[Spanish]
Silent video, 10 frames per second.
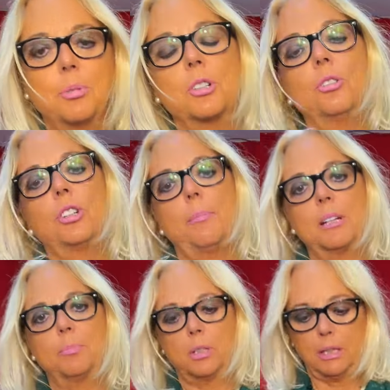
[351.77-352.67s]
Pues nos
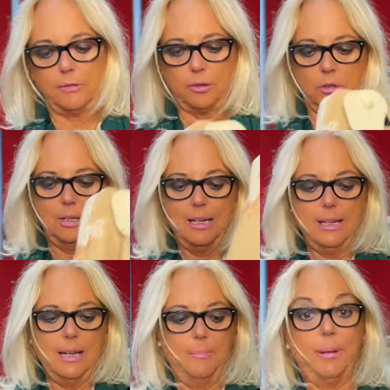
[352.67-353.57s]
llamas por teléfono.
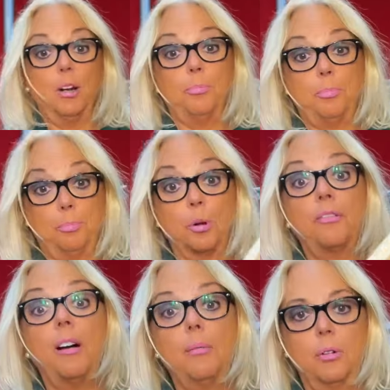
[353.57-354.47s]
Pero, por
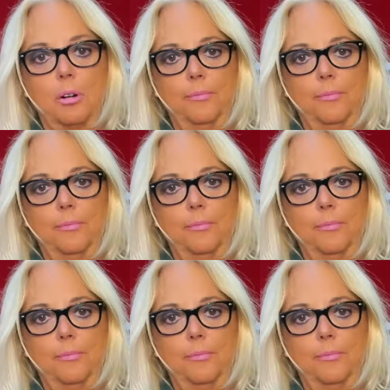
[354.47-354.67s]
favor,